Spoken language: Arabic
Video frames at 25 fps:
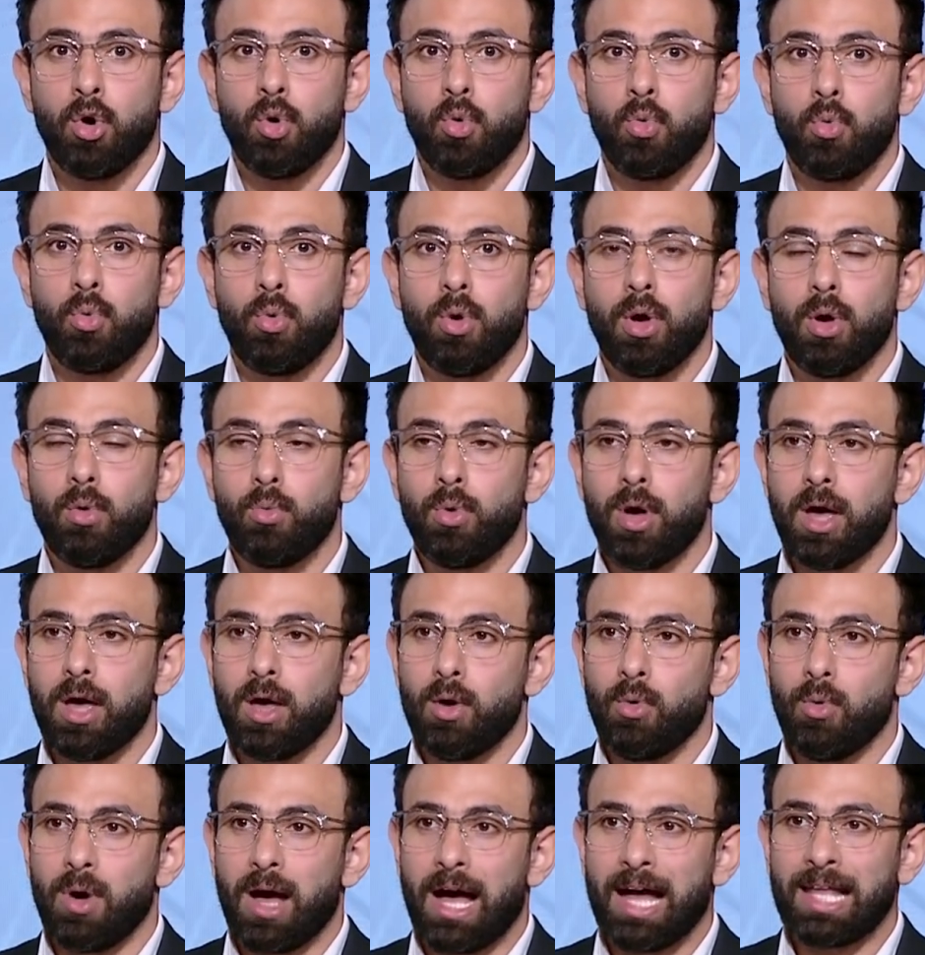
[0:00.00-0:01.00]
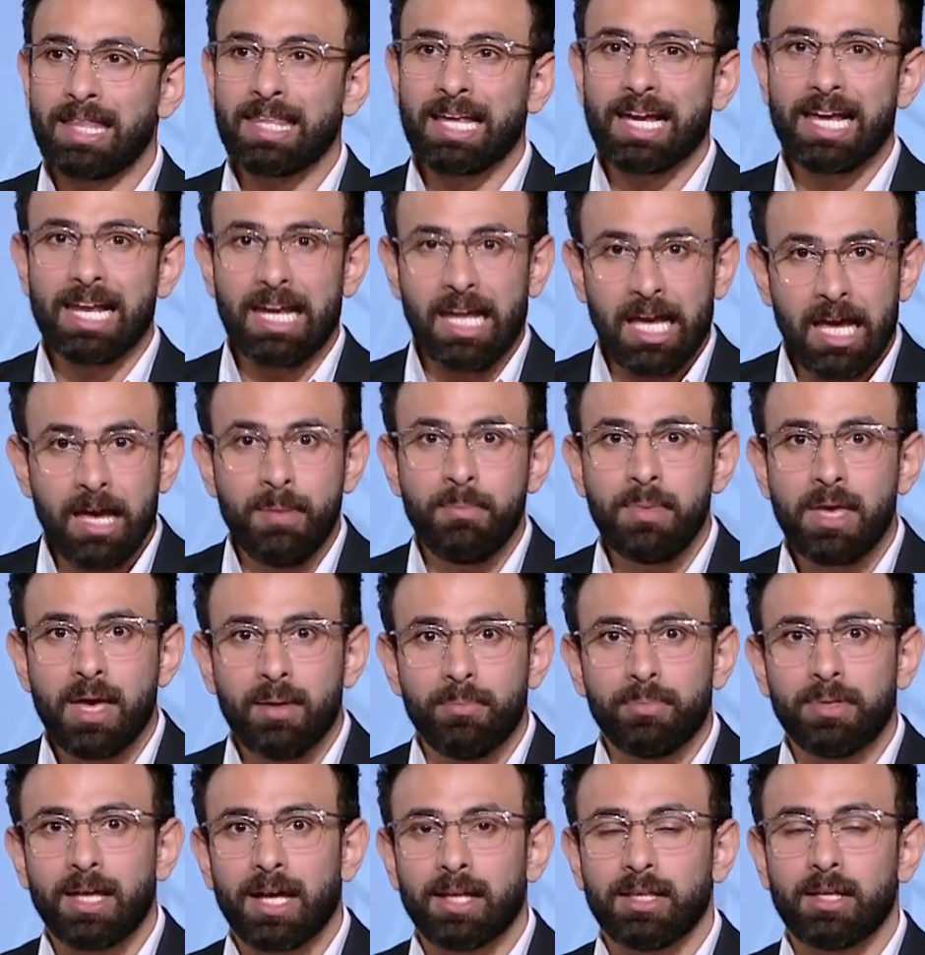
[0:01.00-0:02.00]
و و وعندك الحميه
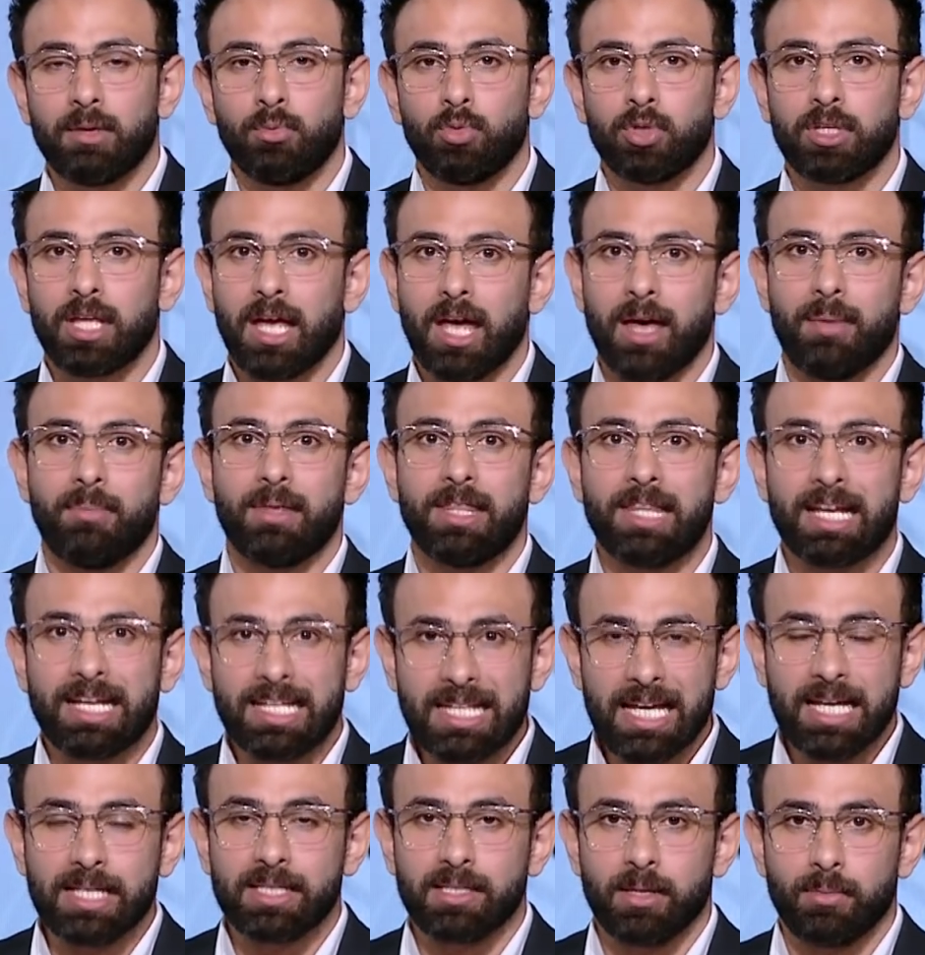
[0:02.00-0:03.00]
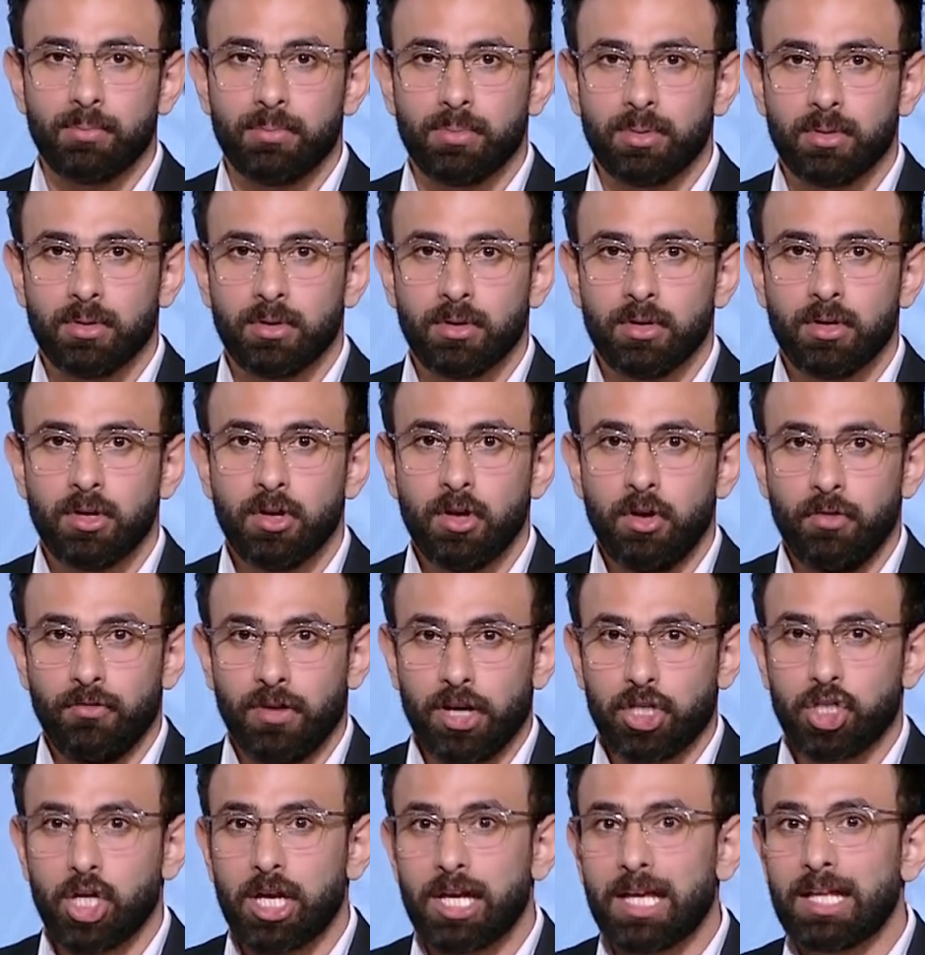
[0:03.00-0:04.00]
بتاعه المنتخب انك تكسب
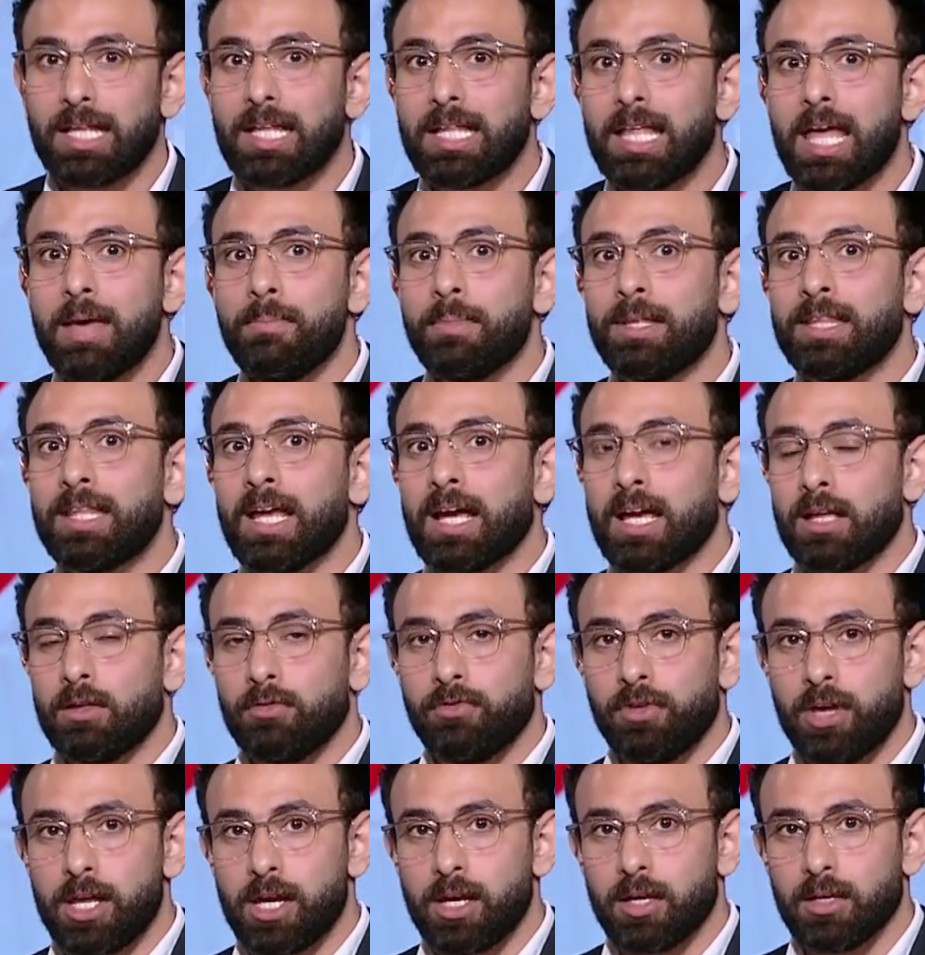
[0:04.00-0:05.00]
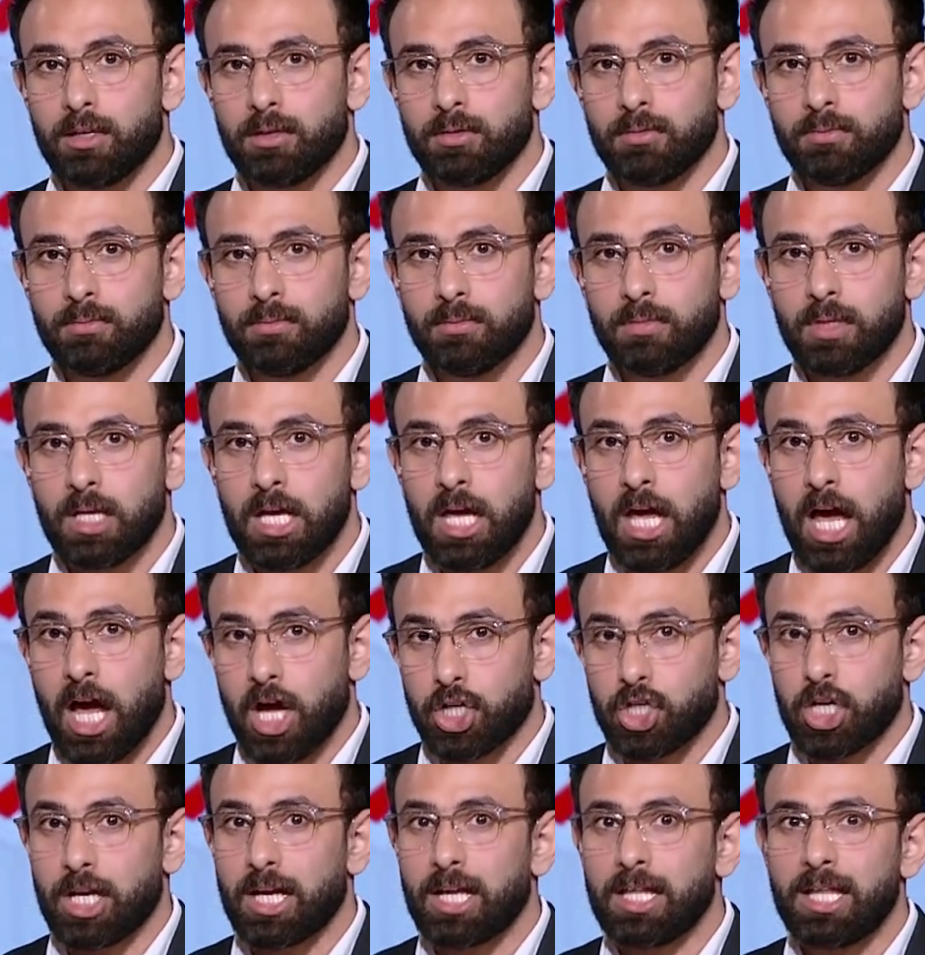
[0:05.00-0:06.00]
فعشان كده دايما ده كان فارق
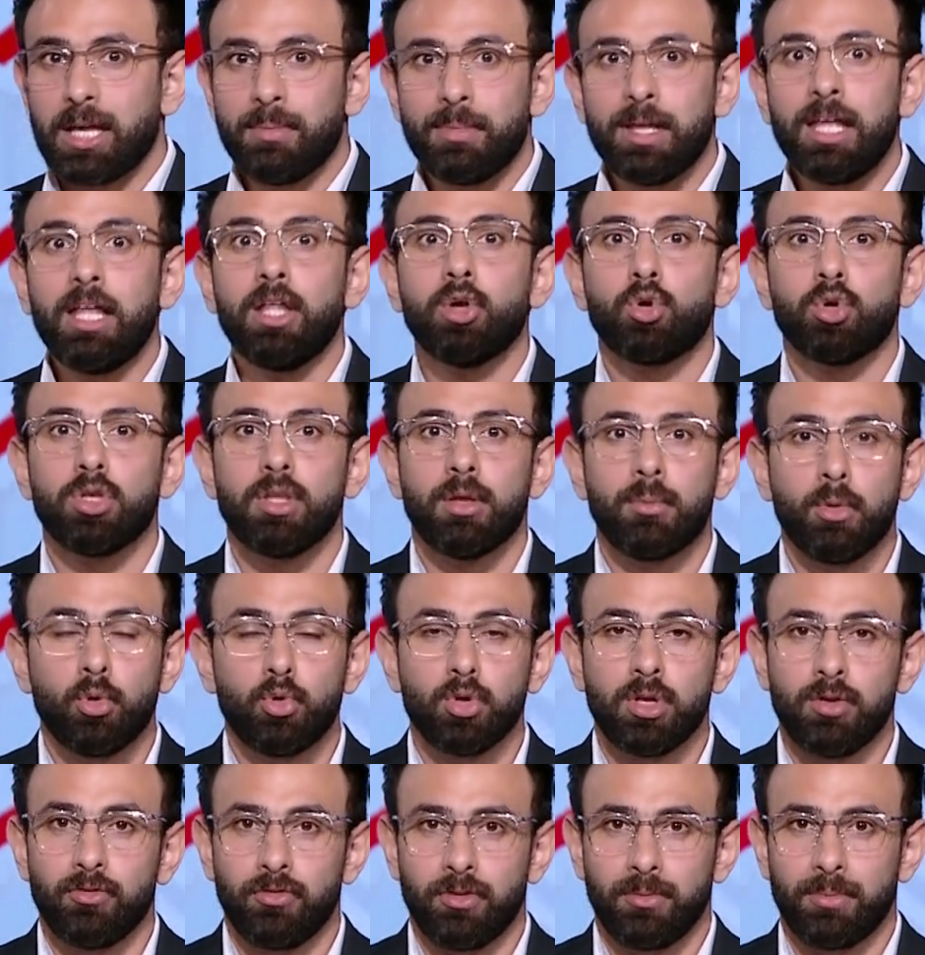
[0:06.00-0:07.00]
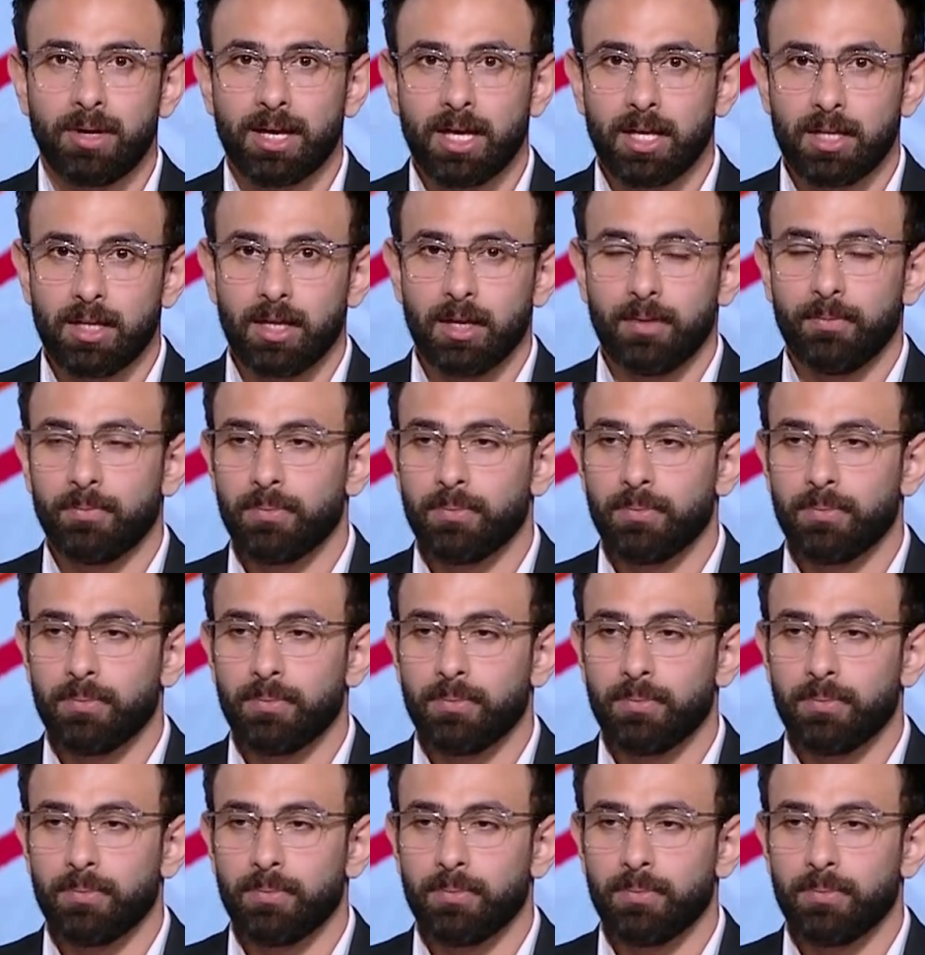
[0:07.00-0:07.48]
عشان كده دايما احنا كنا موجودين في المكان ده